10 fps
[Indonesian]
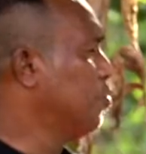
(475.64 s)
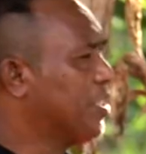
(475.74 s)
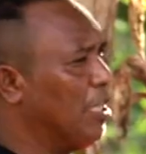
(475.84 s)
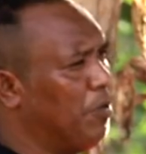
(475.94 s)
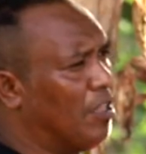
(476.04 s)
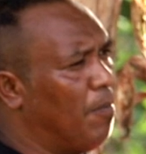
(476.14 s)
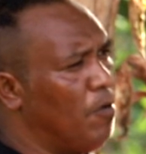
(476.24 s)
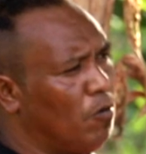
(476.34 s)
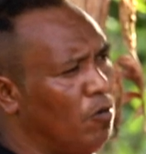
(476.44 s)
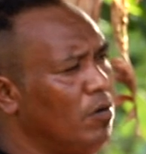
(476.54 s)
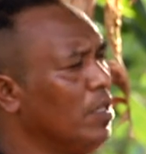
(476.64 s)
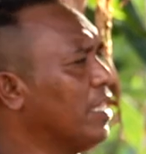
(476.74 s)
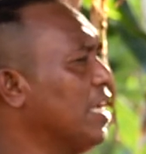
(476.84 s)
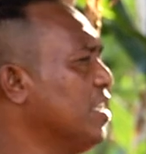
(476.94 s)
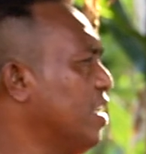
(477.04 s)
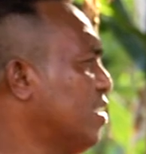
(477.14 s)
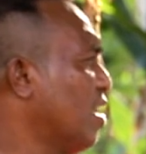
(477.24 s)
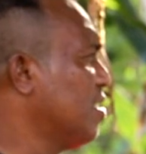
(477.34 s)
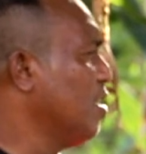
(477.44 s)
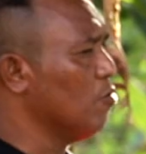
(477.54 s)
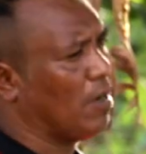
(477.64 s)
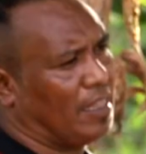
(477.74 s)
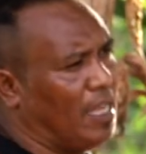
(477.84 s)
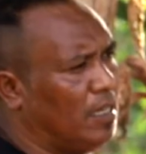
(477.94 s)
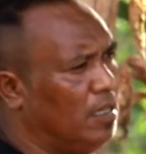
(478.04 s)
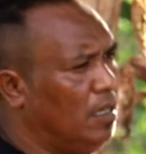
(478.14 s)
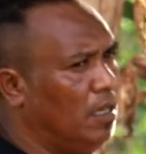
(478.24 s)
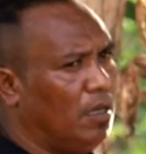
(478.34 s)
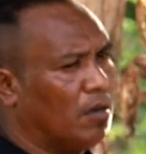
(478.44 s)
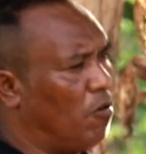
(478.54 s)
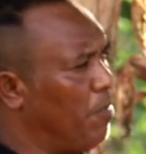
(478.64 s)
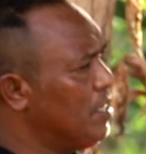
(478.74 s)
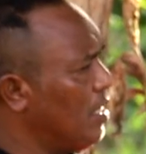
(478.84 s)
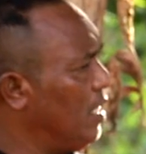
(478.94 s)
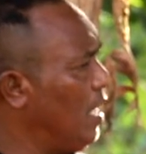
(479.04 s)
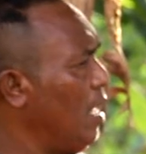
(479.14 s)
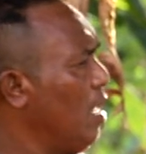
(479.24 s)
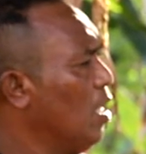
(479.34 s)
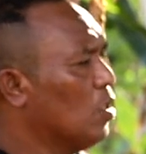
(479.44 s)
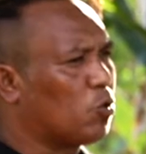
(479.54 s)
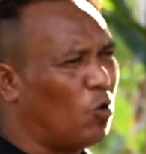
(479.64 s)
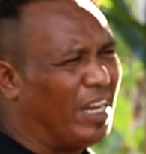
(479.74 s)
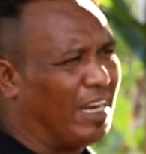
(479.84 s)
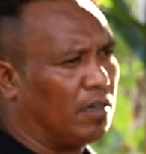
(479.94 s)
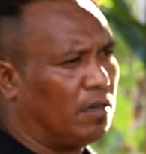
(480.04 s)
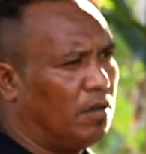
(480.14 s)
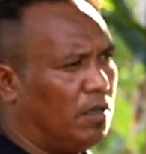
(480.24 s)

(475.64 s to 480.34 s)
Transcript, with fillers: Objektivo ita bokur, teng seri hetarzetu katak, komesa iha todan